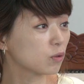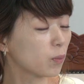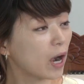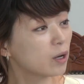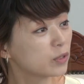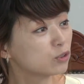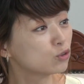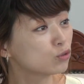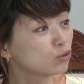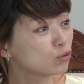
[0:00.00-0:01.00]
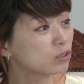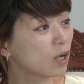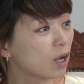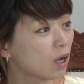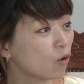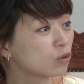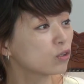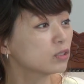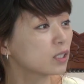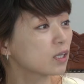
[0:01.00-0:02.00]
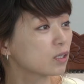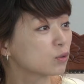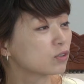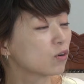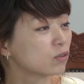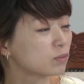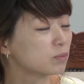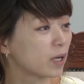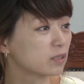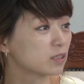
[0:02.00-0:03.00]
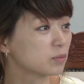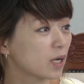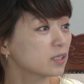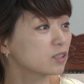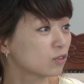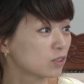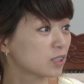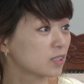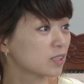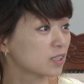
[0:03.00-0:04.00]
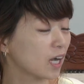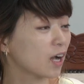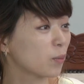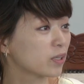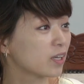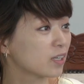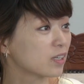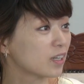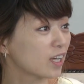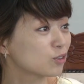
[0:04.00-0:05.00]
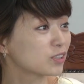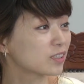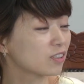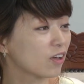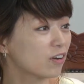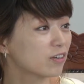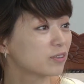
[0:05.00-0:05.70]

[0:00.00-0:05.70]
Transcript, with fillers: 마을 민주주의가 어떤 생각으로 그런 말씀을 하신 건지 잠깐만 얘기해 주시겠어요?